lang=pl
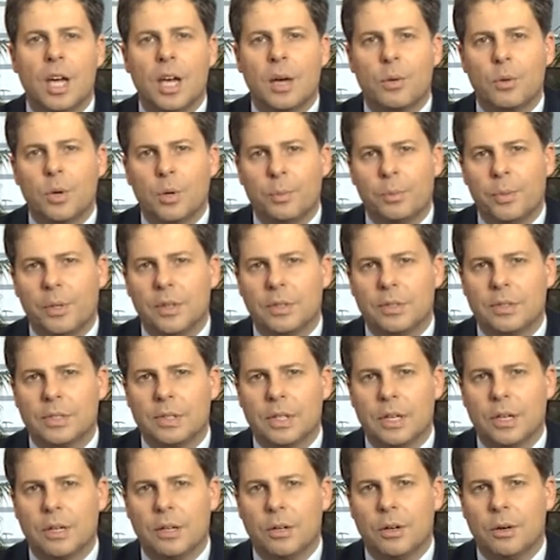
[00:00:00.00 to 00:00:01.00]

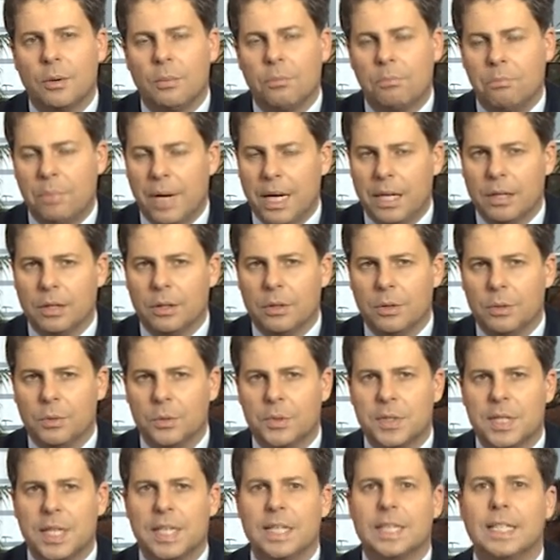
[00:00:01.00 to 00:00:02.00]
Europejskiego Banku
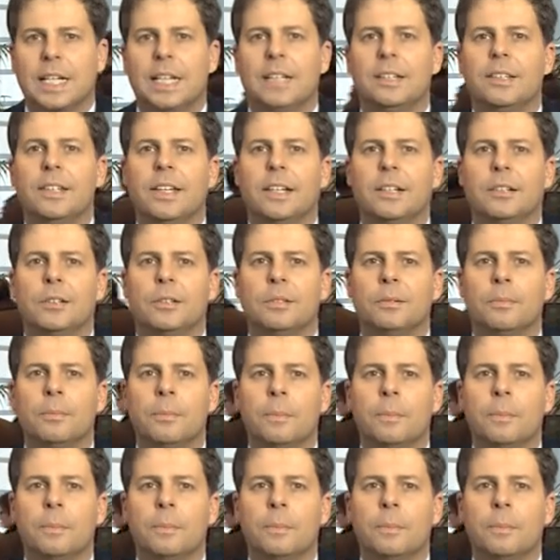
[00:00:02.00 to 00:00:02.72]
Centralnego.